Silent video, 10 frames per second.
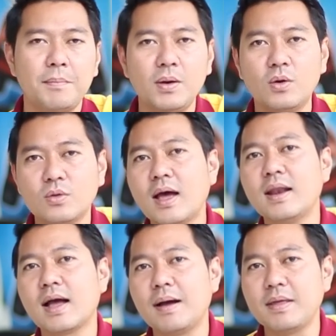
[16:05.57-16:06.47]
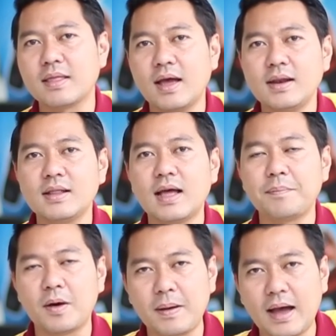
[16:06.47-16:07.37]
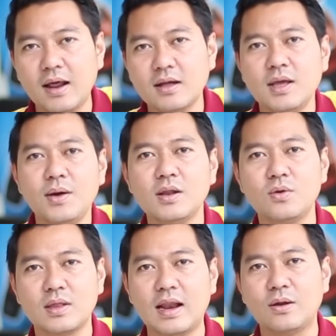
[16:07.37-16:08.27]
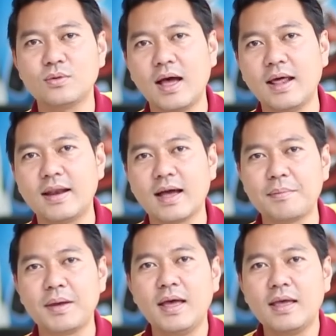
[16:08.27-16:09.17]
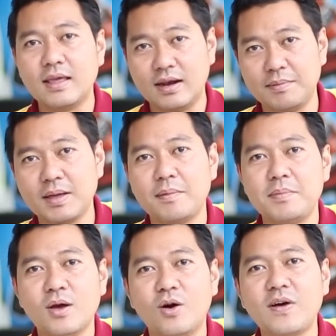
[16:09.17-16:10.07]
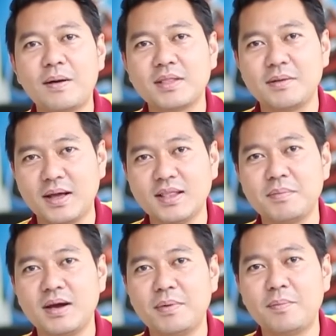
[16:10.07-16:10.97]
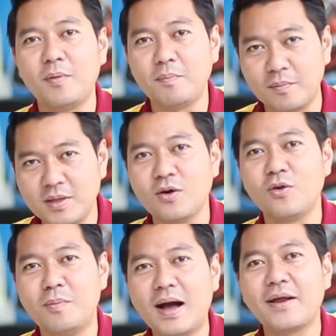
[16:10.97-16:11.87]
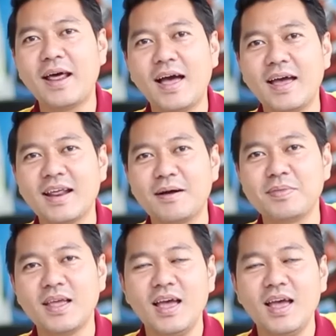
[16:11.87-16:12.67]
เป็นห่วงทุกท่านนะครับอยากจะให้เดินทางปลอดภัยแล้วก็เที่ยวให้สนุกสนานทุกท่านนะครับอย่าลืมนะครับมีของฝากมาติดไม้ติดมือมาพบผมที่โชว์รูมบ้างก็ได้นะครับ